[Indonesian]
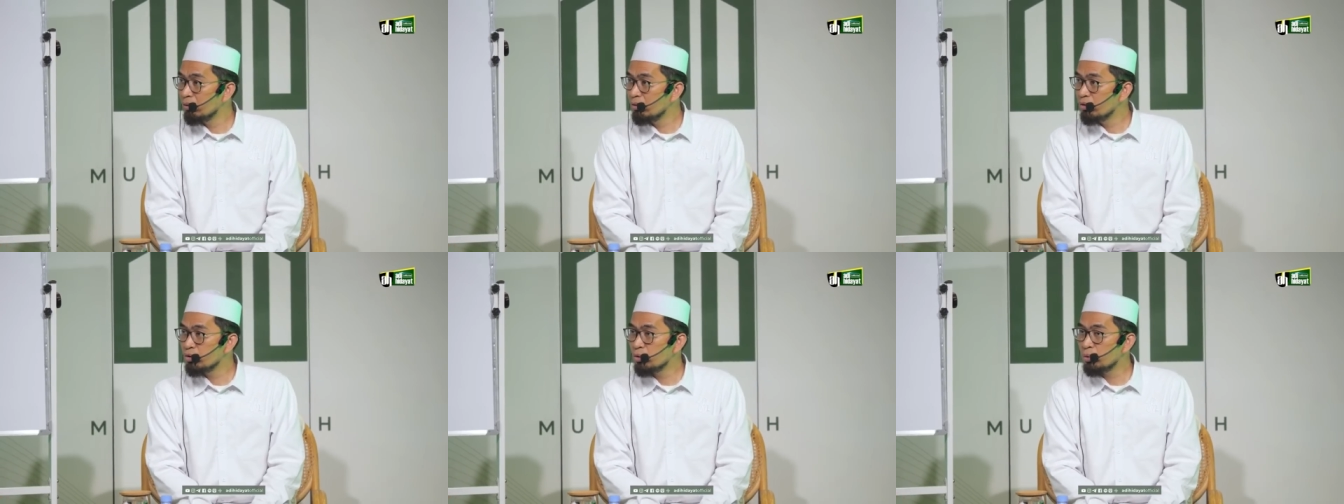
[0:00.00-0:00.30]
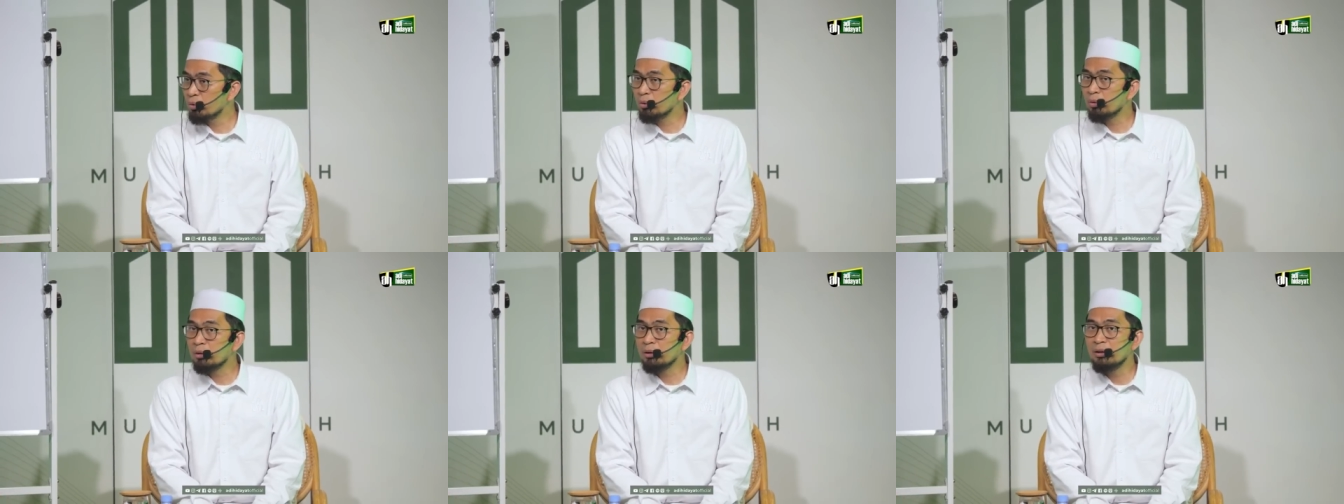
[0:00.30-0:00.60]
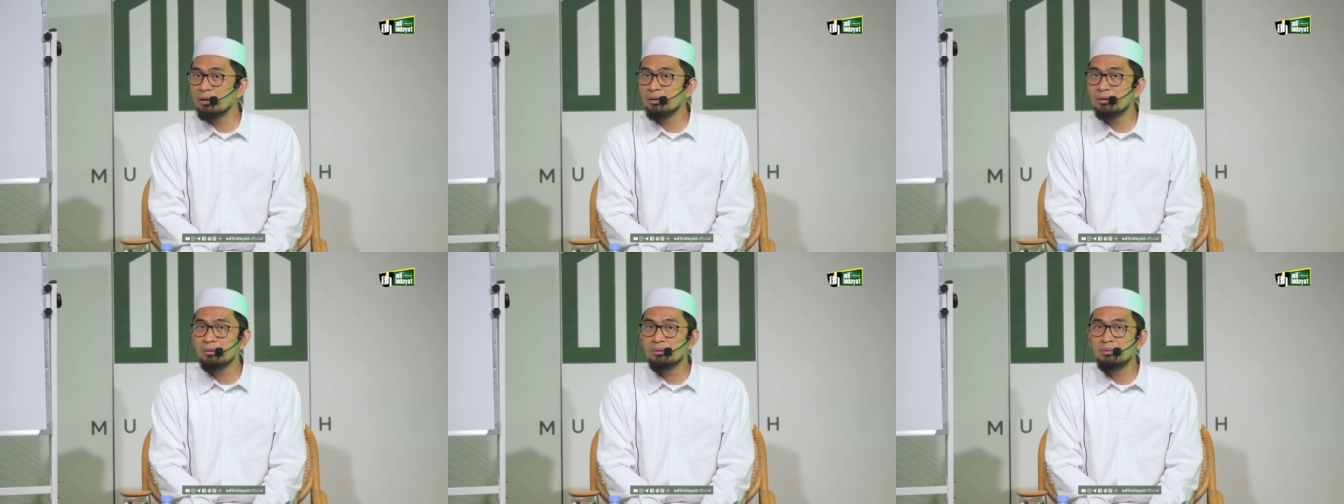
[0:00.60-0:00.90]
syukur
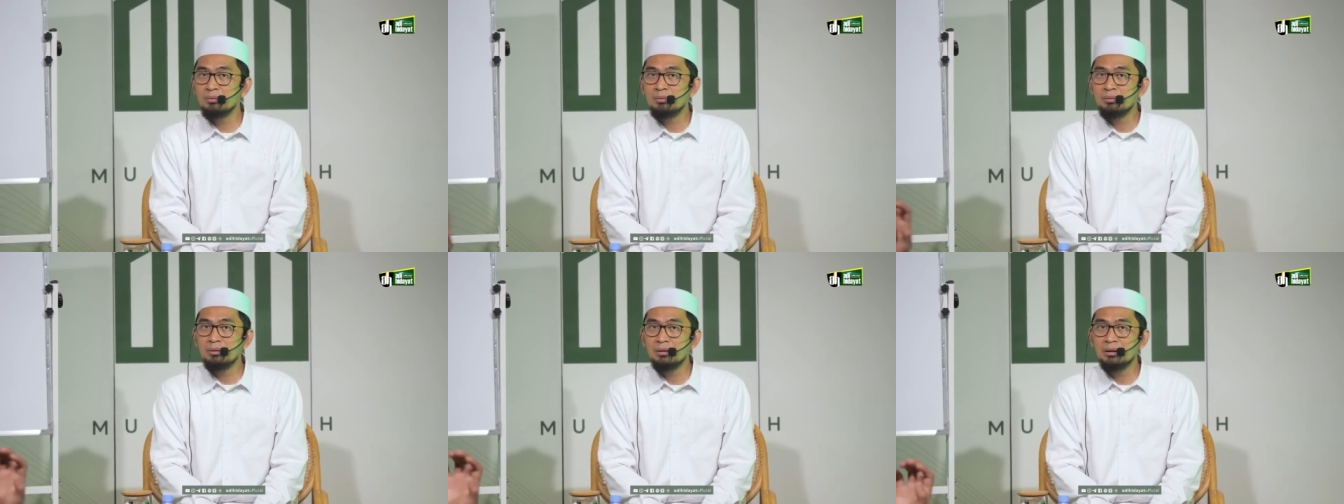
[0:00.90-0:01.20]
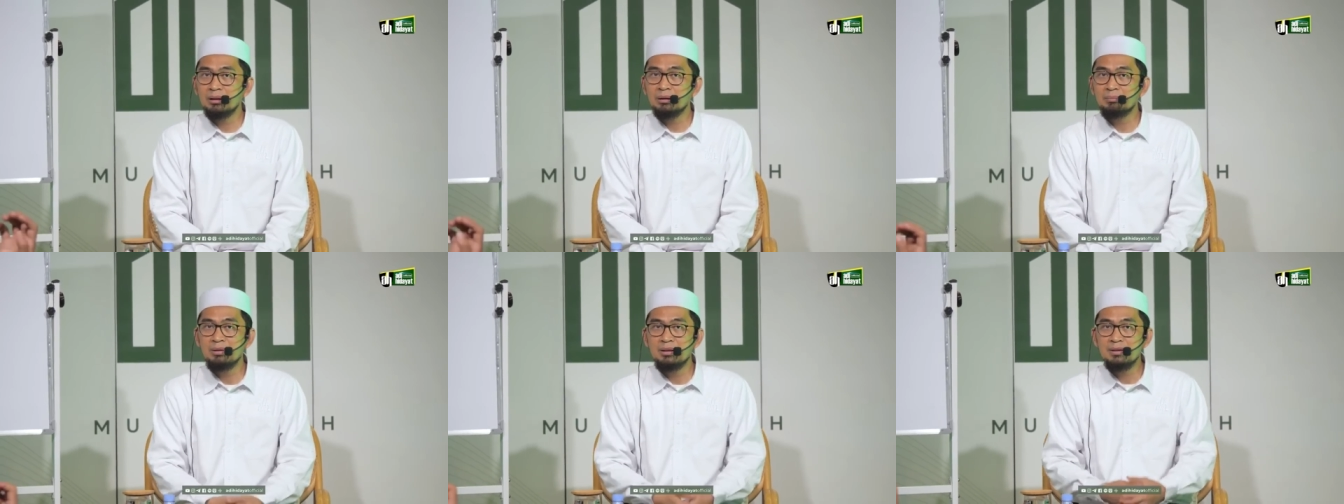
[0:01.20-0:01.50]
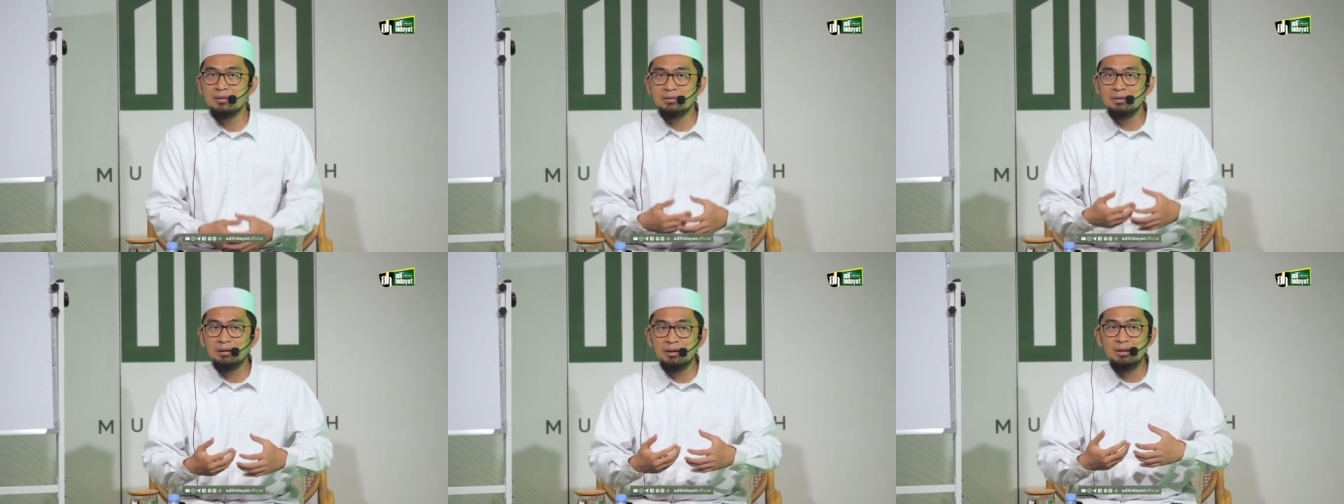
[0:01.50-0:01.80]
itu
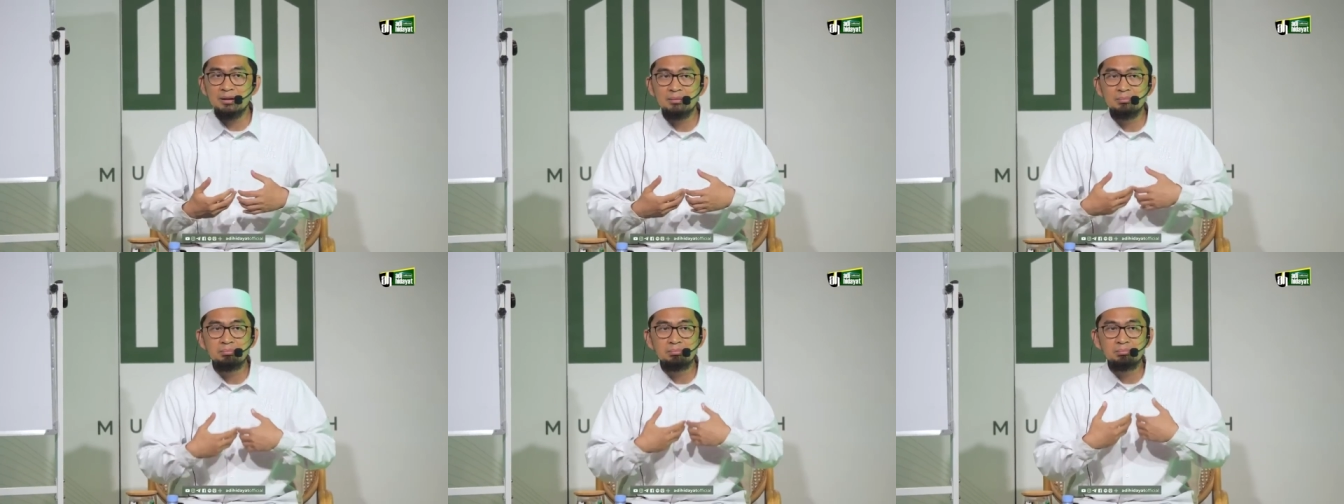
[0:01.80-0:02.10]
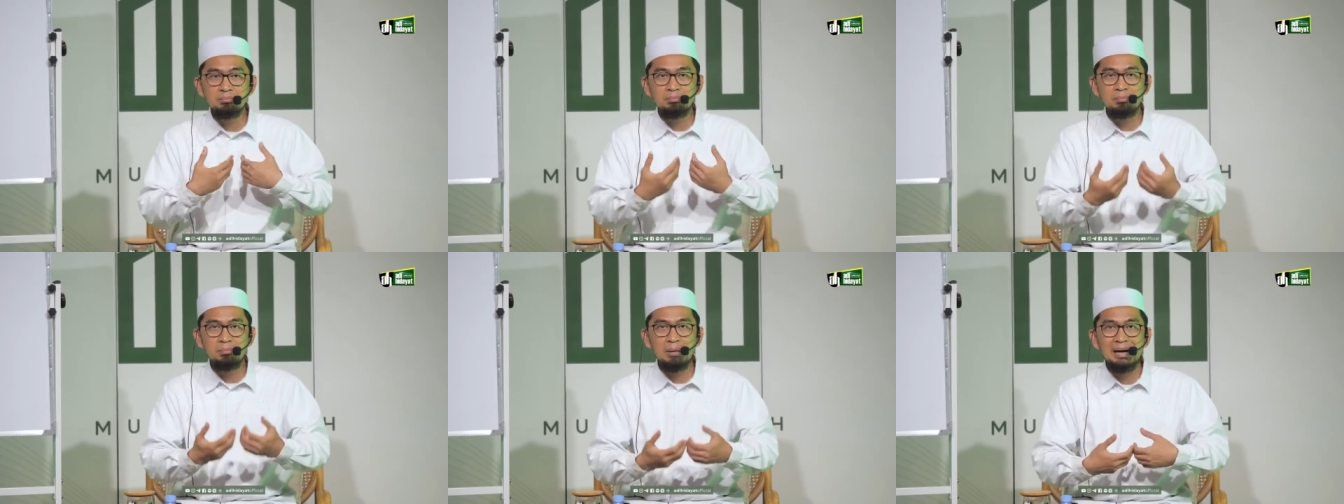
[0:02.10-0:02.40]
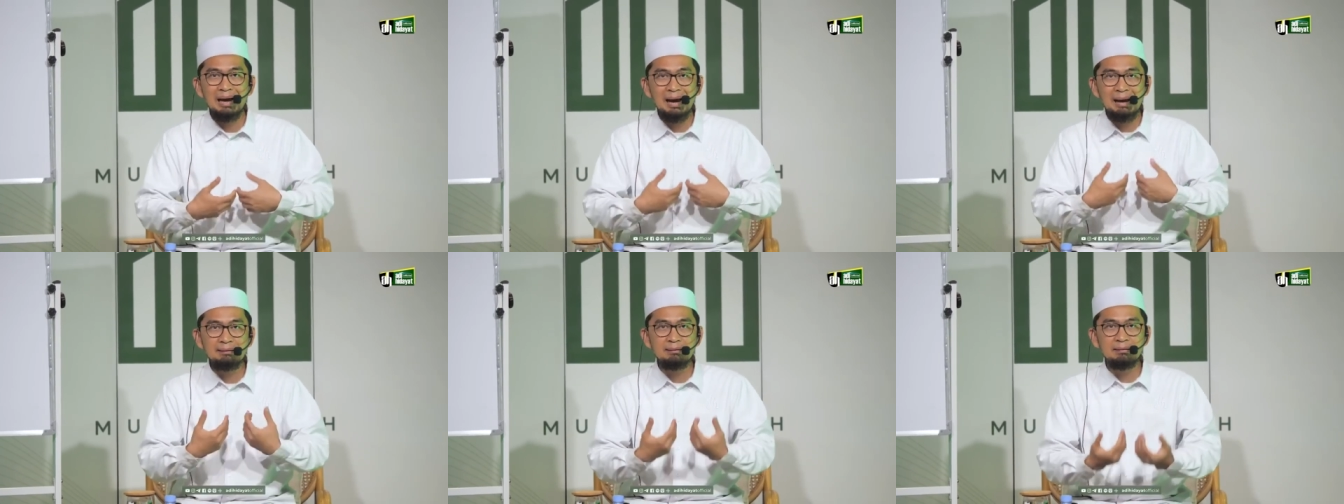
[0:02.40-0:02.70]
lebih sering
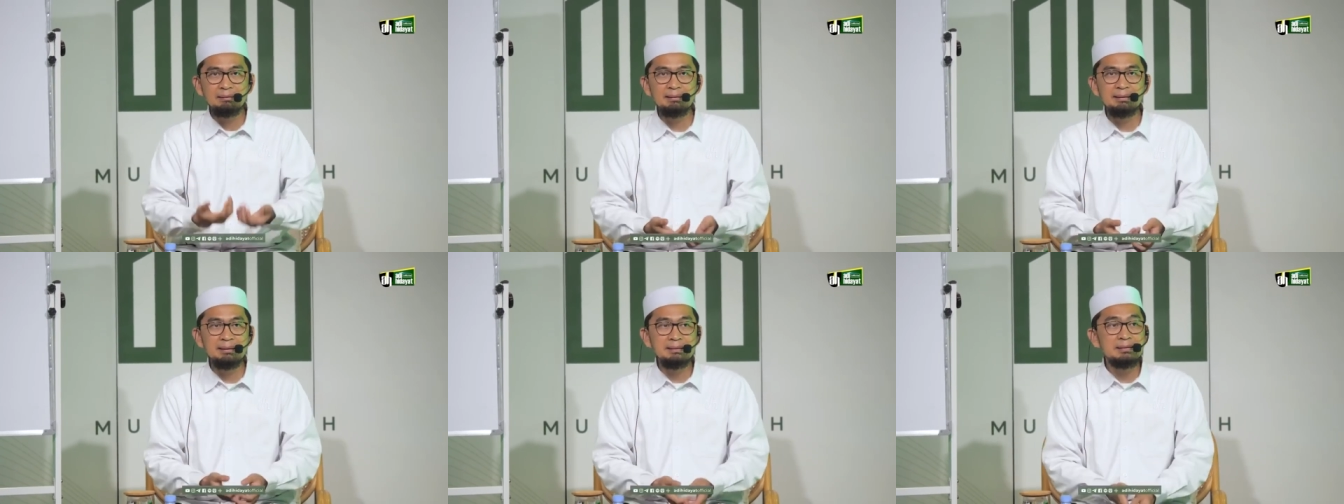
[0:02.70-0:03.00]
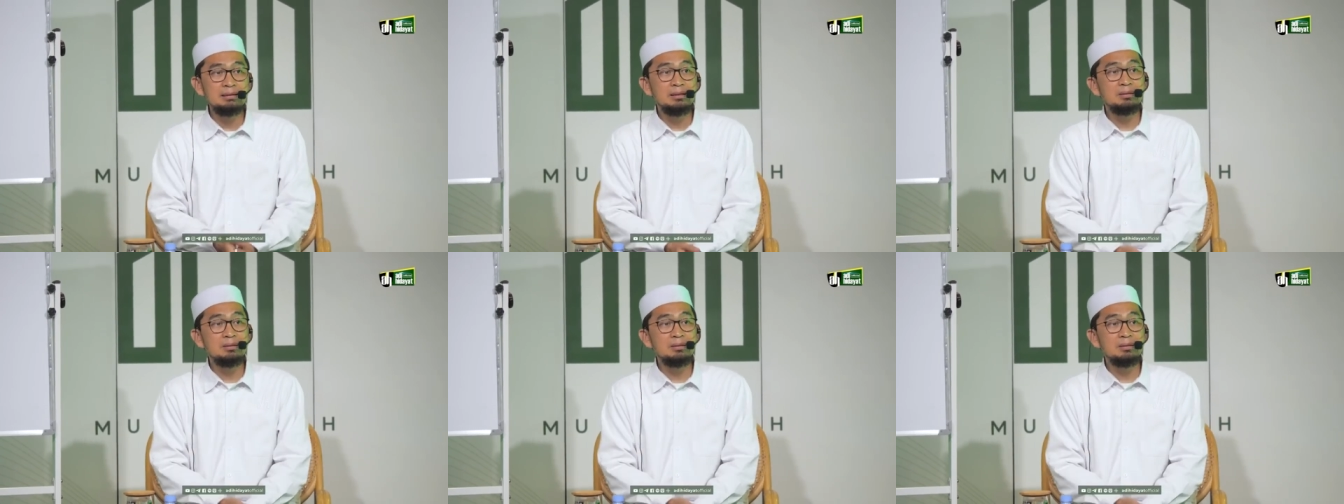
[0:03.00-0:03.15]
menghadirkan